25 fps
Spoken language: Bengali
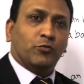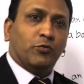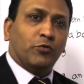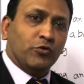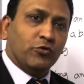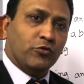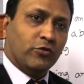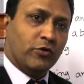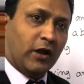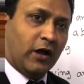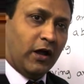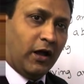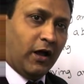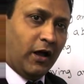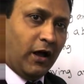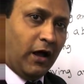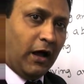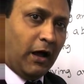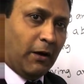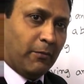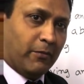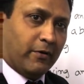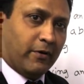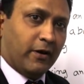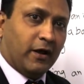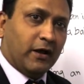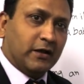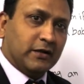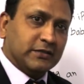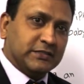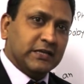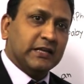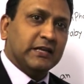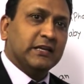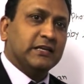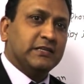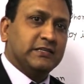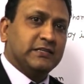তো বন্ধুরা আমরা
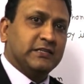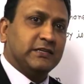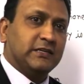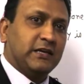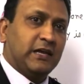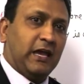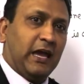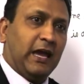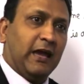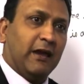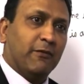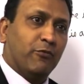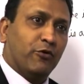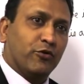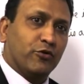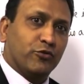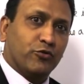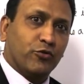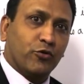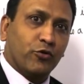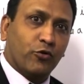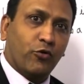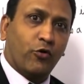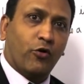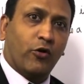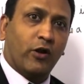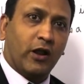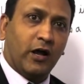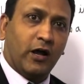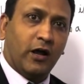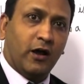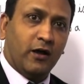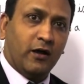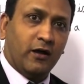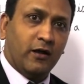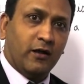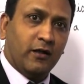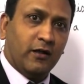জেনেছি হ্যাব অর্থ করা
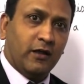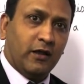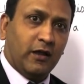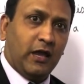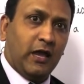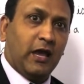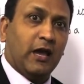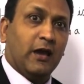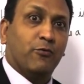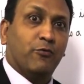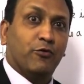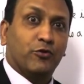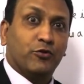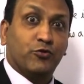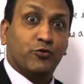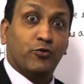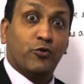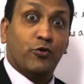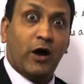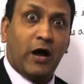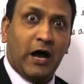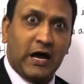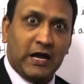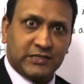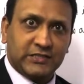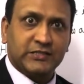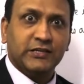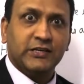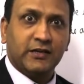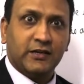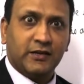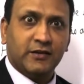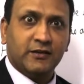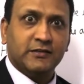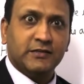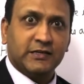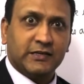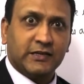হ্যাব অর্থ
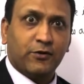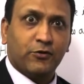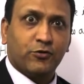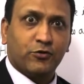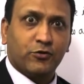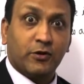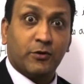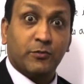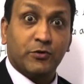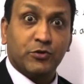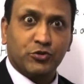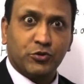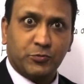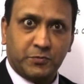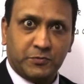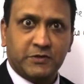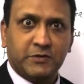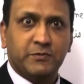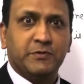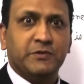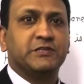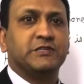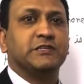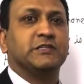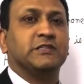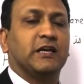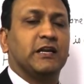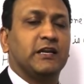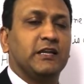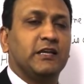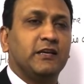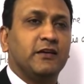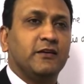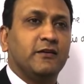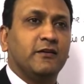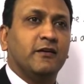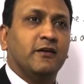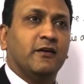আছে যেটার অর্থ আমরা সবচেয়ে বেশি
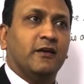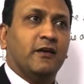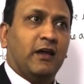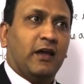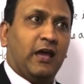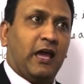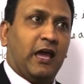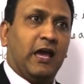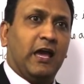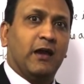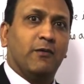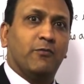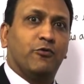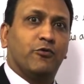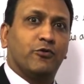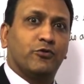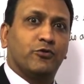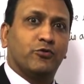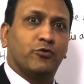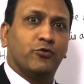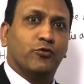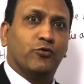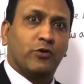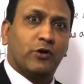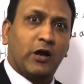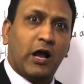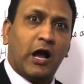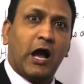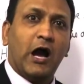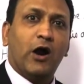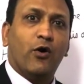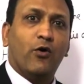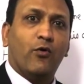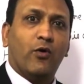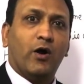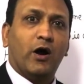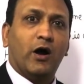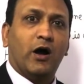জানি হ্যাব অর্থ
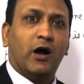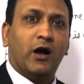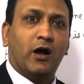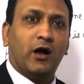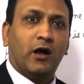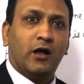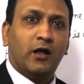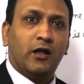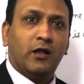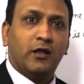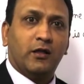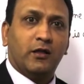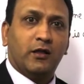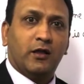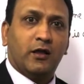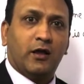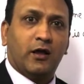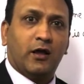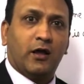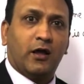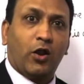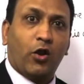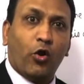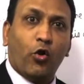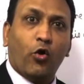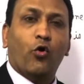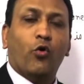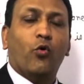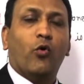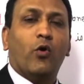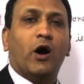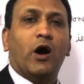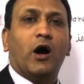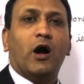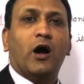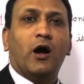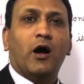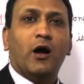খাওয়া
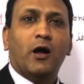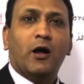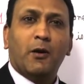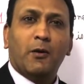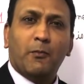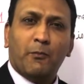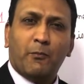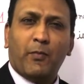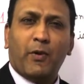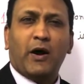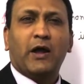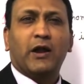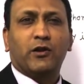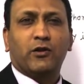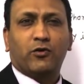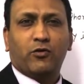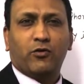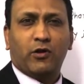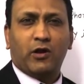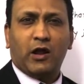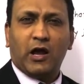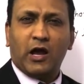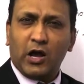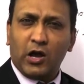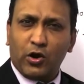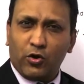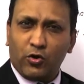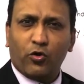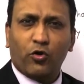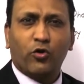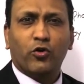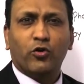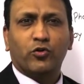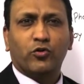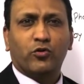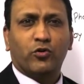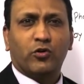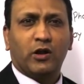লওয়া পান করা
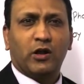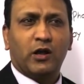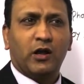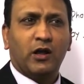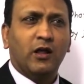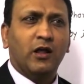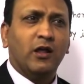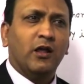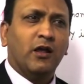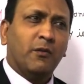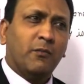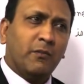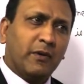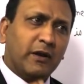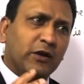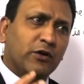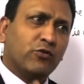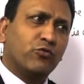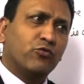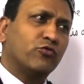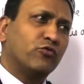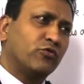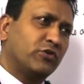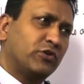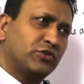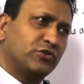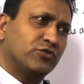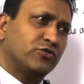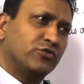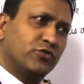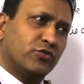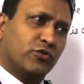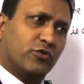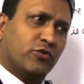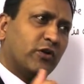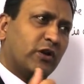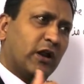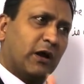গ্রহণ করা মানে কোনো কিছু
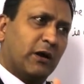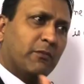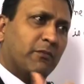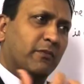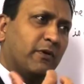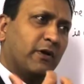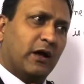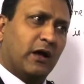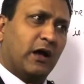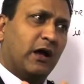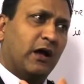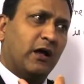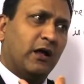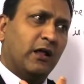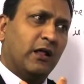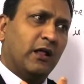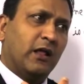যখন আমরা